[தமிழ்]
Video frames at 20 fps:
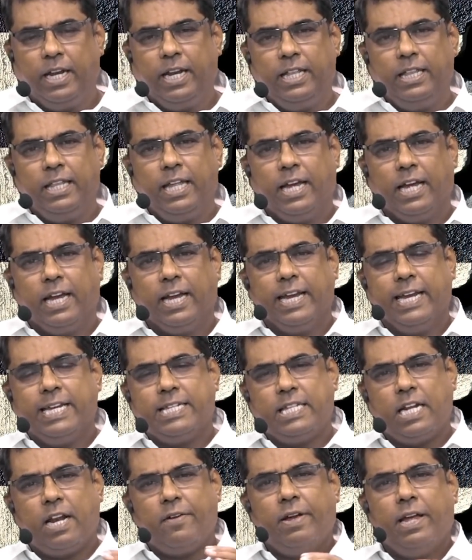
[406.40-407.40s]
இந்த
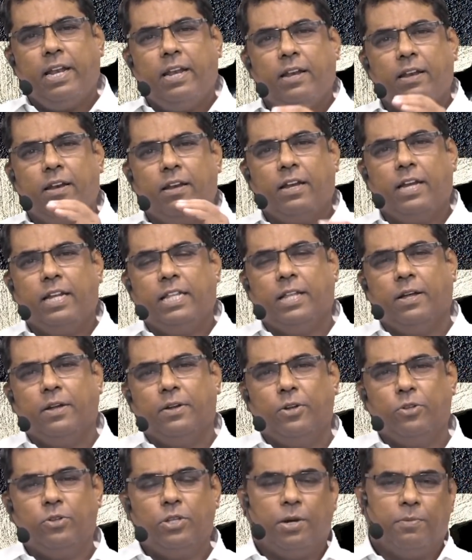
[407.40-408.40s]
இஸ்ரவேல் இந்த
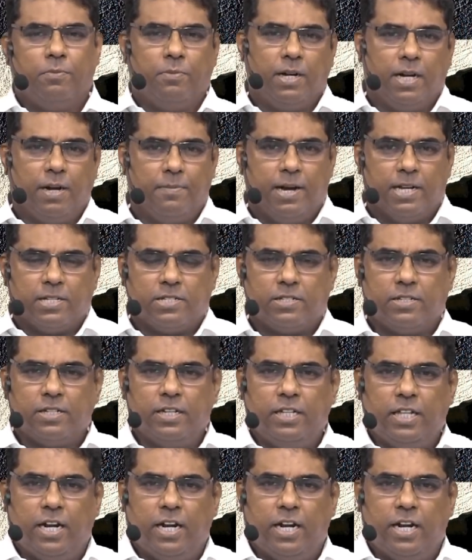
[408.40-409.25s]
யுத்தம் ஹமாஸ்